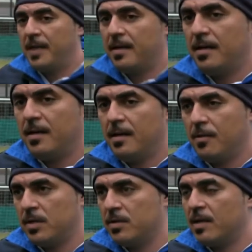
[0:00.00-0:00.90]
per eh,
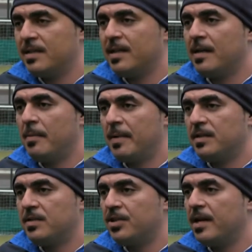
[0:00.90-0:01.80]
quanto riguarda il club
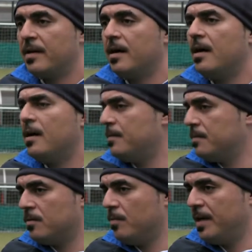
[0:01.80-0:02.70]
Paradiso Cerra,
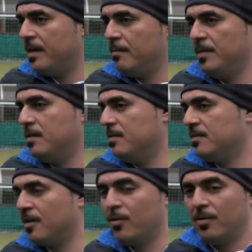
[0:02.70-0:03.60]
come
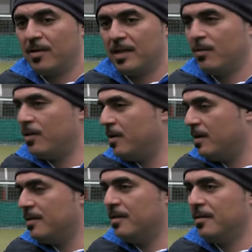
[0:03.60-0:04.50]
sarò retorico
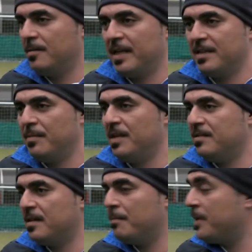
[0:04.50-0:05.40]
nel ripetermi
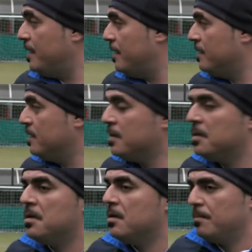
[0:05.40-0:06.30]
sempre,
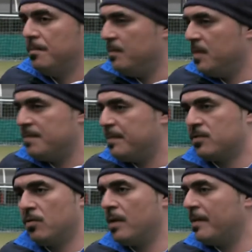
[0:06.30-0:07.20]
mi
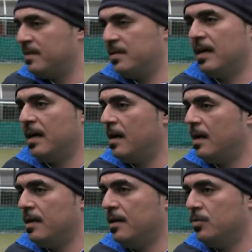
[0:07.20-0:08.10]
aspetto una
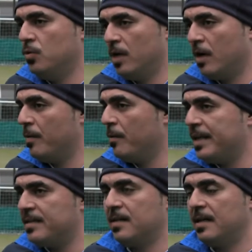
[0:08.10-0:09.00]
partita eh, dura come
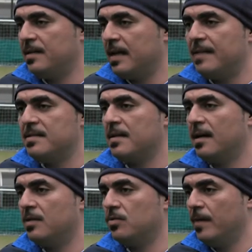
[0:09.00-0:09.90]
questa,
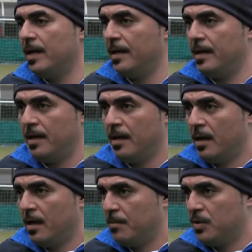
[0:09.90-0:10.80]
intensa, dove
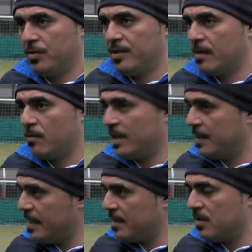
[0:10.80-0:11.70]
bisogna
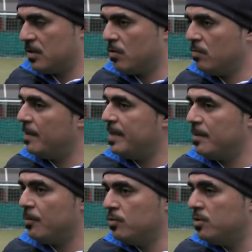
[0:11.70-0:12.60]
guadagnarsi
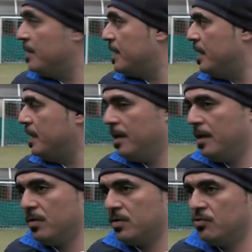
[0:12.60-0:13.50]
assolutamente i punti perché
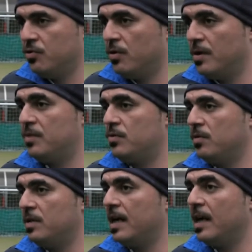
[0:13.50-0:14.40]
in questo giro
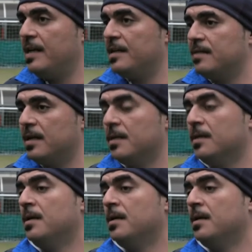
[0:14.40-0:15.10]
nessuno ti regala niente.